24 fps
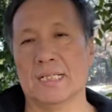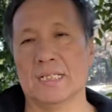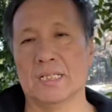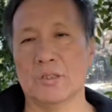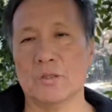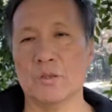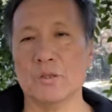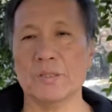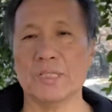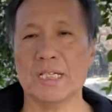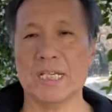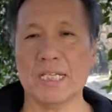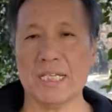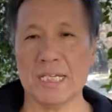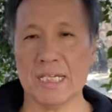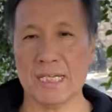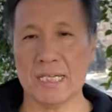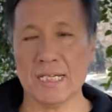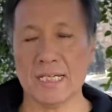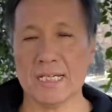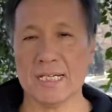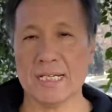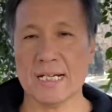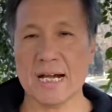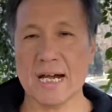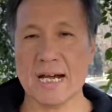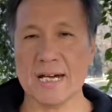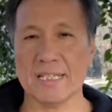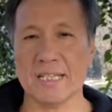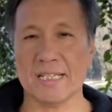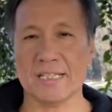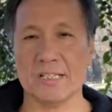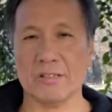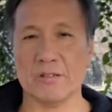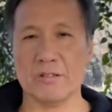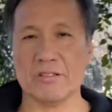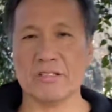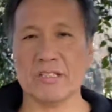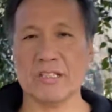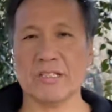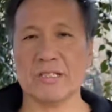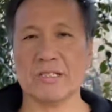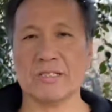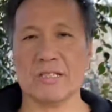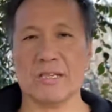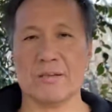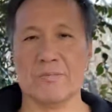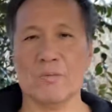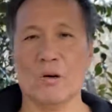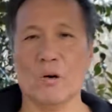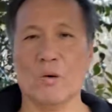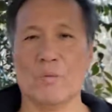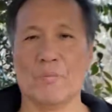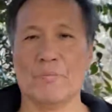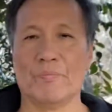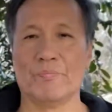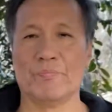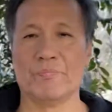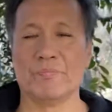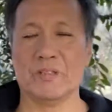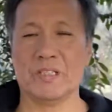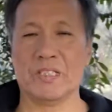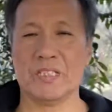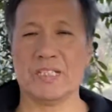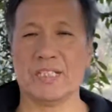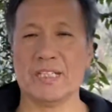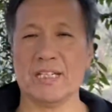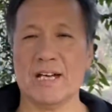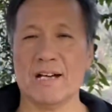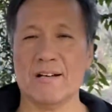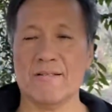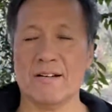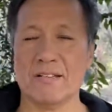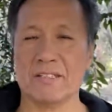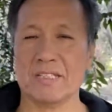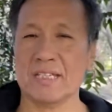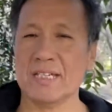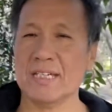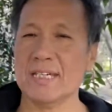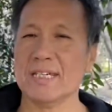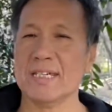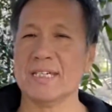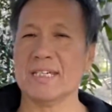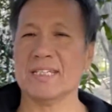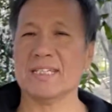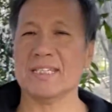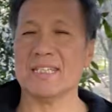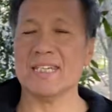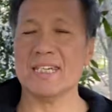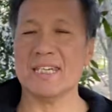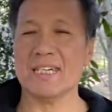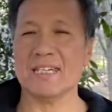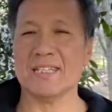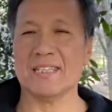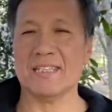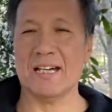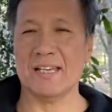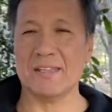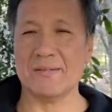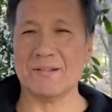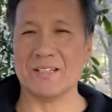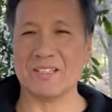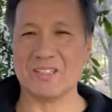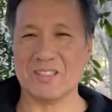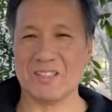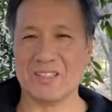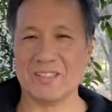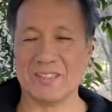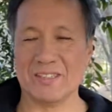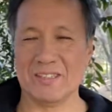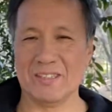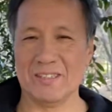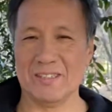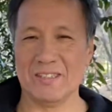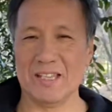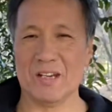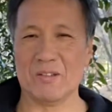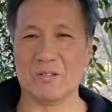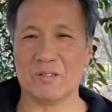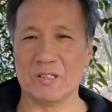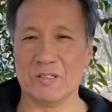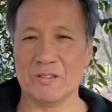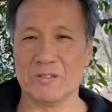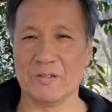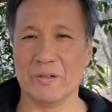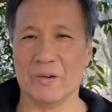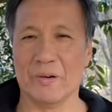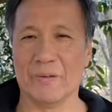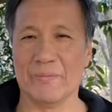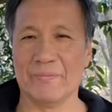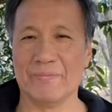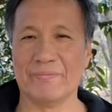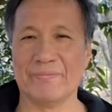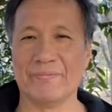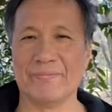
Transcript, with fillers: 当然にあなたの人生も幸せになりまし、なるでしょう。